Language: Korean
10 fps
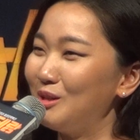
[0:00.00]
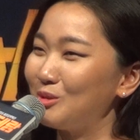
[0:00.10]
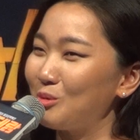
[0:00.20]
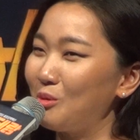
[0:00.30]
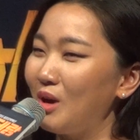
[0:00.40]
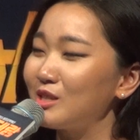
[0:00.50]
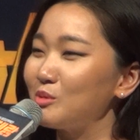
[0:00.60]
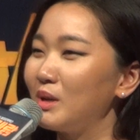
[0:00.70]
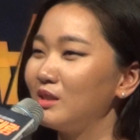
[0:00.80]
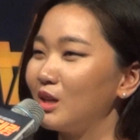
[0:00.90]
또
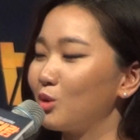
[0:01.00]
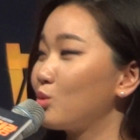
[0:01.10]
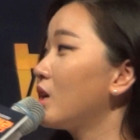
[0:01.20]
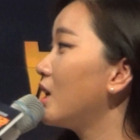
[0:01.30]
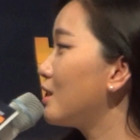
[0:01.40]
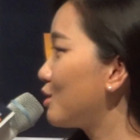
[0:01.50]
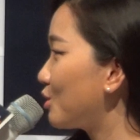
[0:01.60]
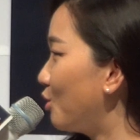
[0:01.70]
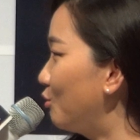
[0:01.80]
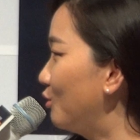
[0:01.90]
하지만 되게 또
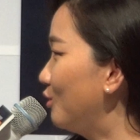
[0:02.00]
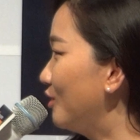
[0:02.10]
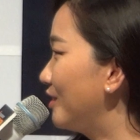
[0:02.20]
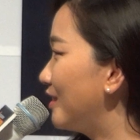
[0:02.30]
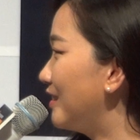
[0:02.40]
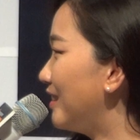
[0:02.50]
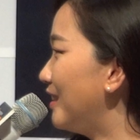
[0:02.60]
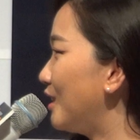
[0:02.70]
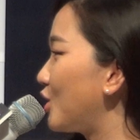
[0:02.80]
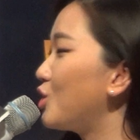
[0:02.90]
사랑스러운 네.
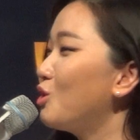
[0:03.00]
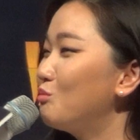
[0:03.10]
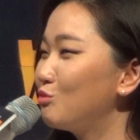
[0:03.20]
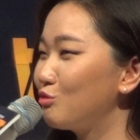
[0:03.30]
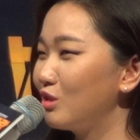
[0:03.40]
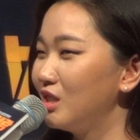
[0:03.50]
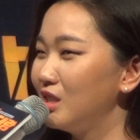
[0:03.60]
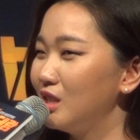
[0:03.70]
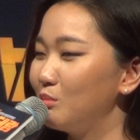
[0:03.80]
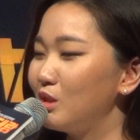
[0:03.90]
귀염둥이